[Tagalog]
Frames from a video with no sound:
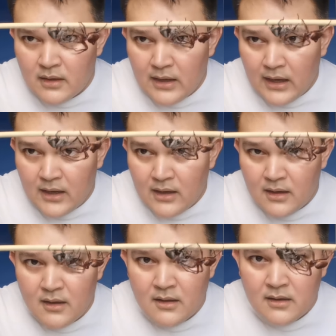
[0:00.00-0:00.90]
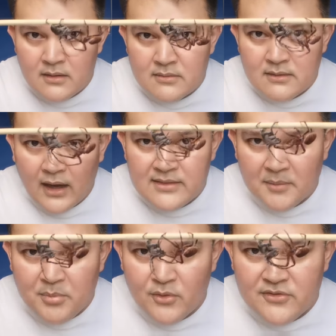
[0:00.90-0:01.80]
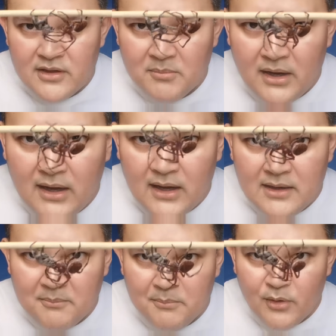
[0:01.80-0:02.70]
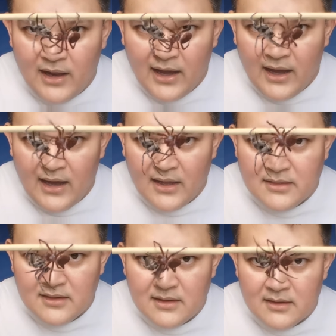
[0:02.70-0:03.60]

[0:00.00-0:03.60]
Yan na. Tatapusin na ba ng pulahan?